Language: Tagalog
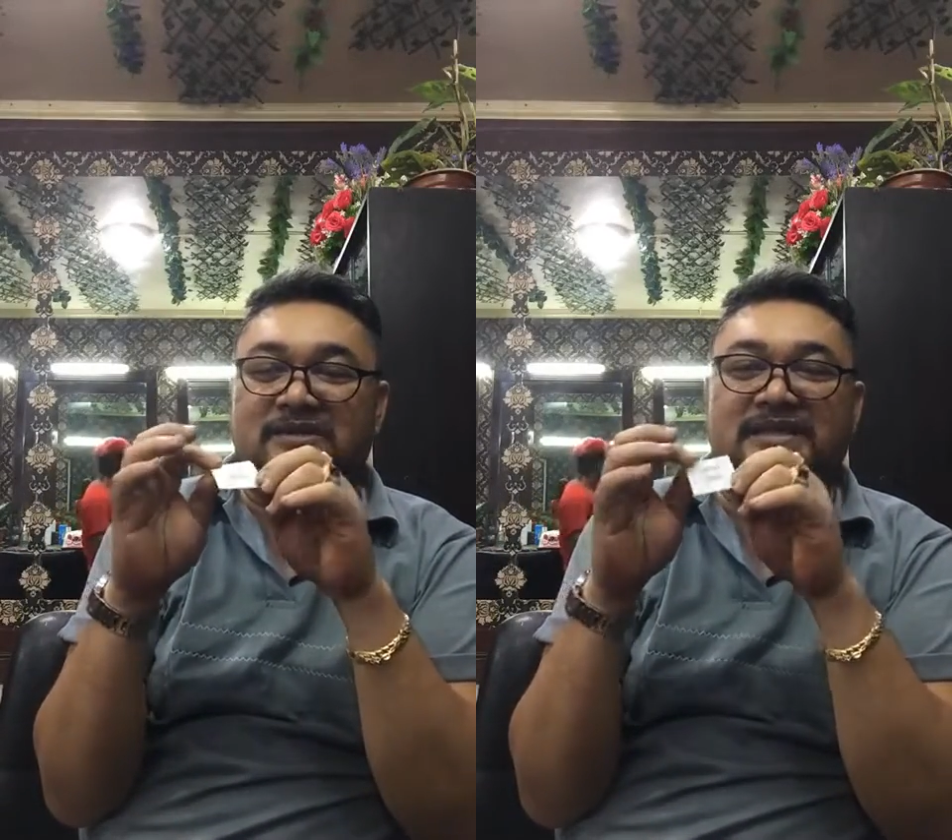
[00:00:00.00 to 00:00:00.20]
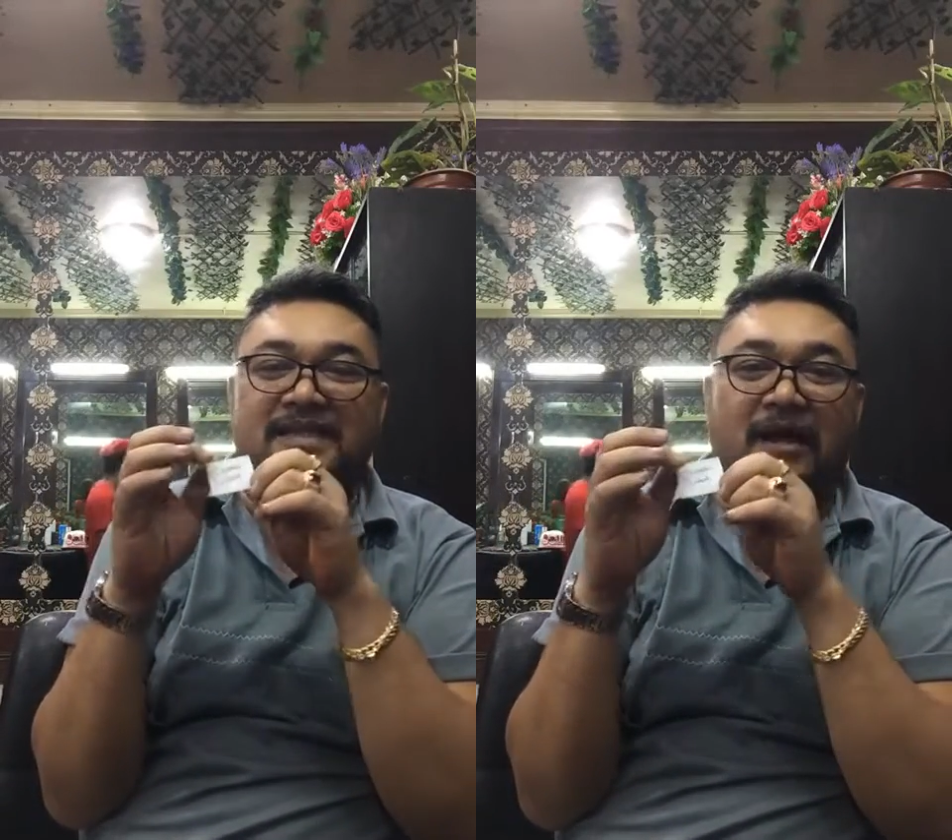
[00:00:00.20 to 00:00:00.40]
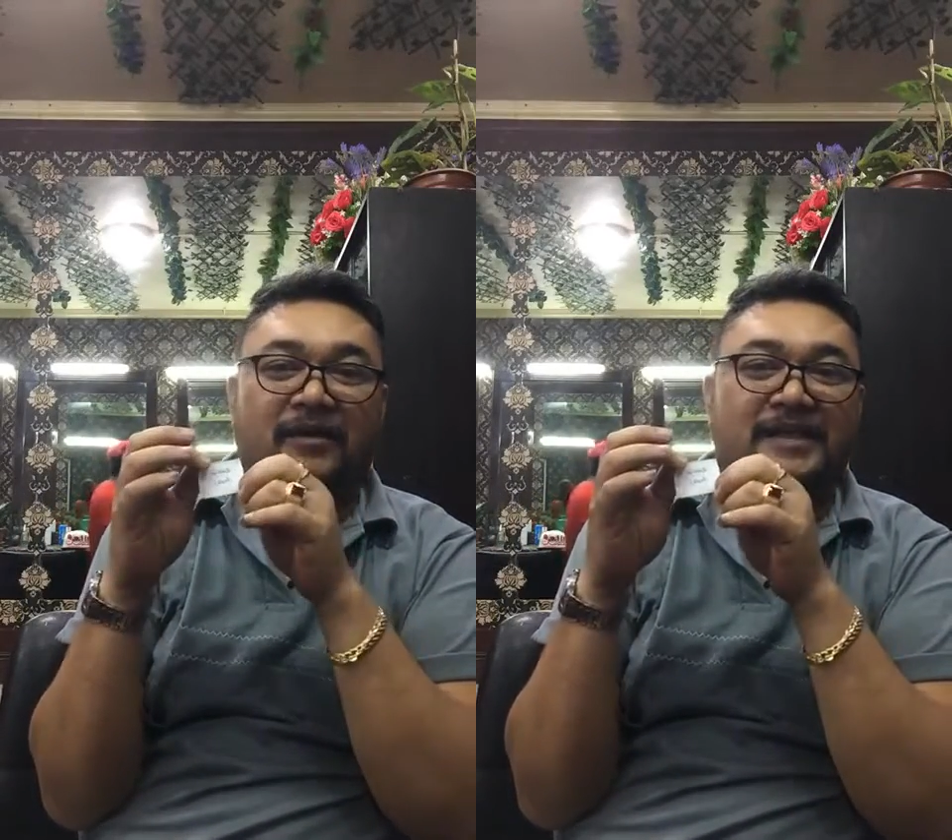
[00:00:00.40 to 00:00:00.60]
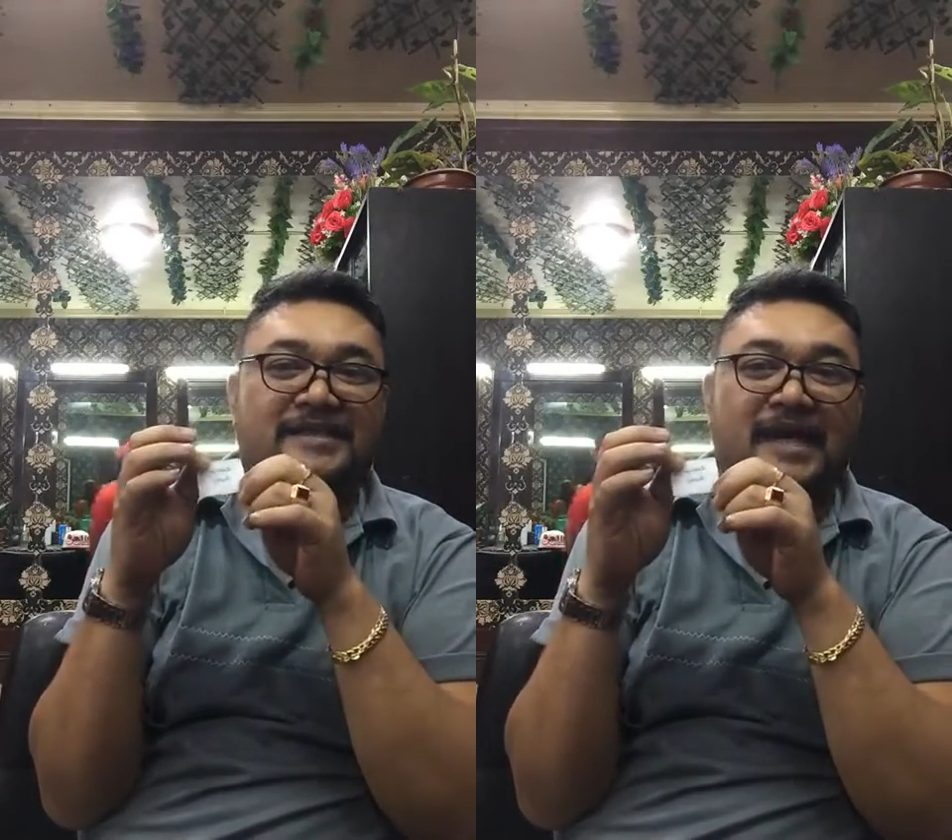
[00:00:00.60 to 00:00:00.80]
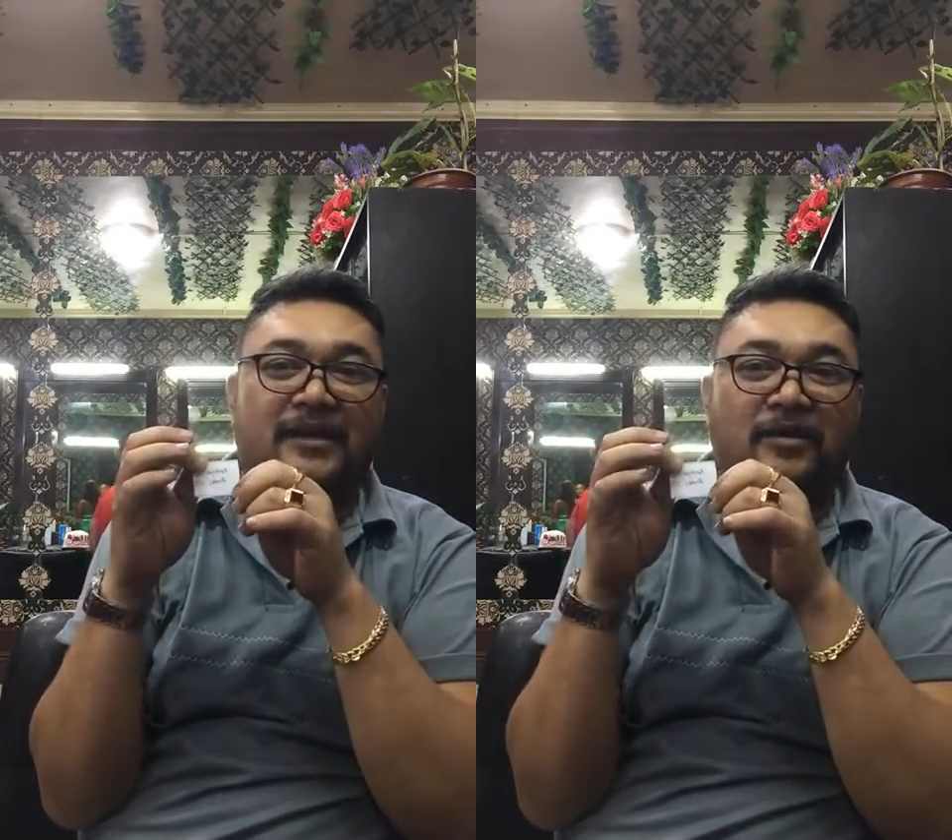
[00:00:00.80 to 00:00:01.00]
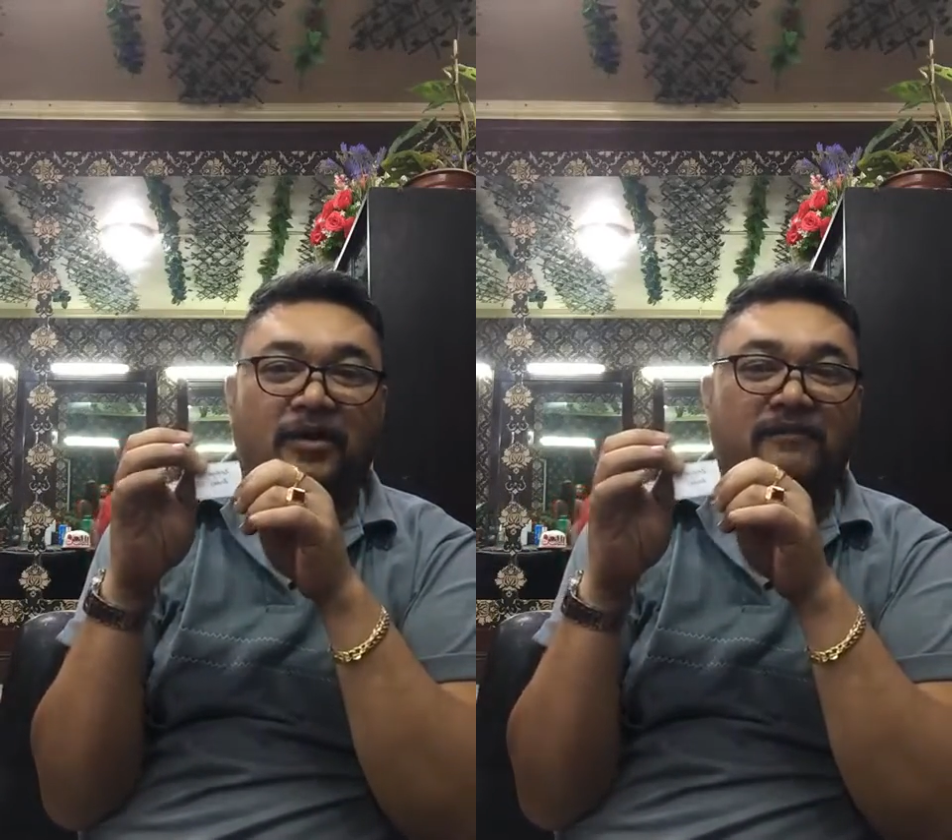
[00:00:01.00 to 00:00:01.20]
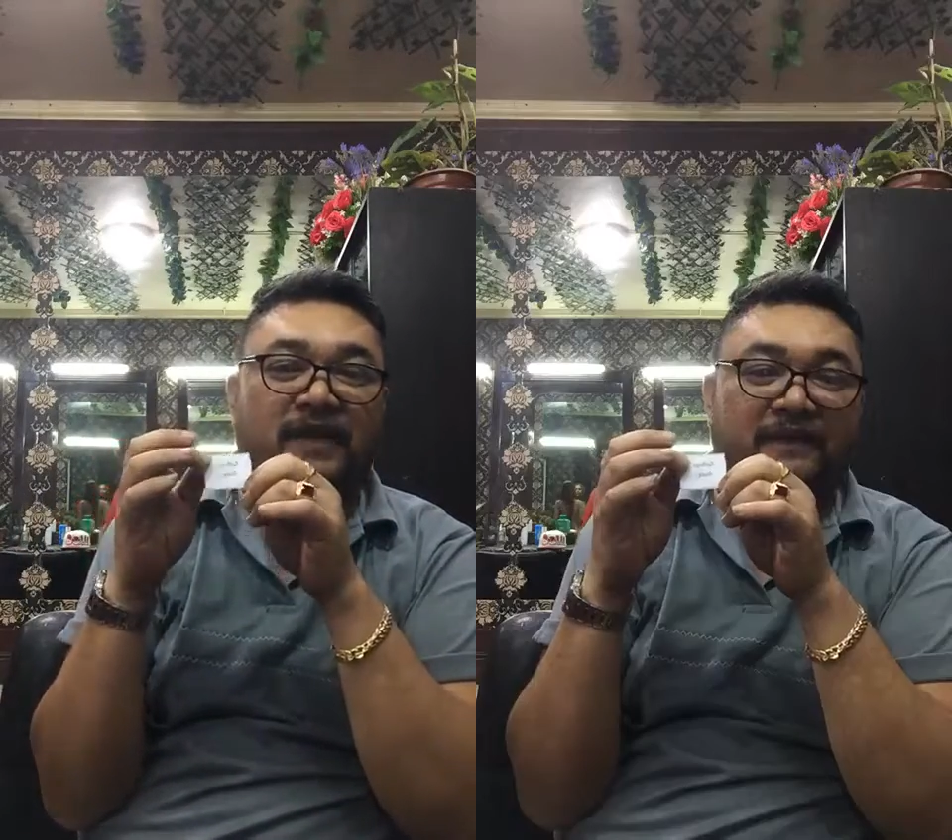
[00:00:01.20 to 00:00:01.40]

who is now in Saigon,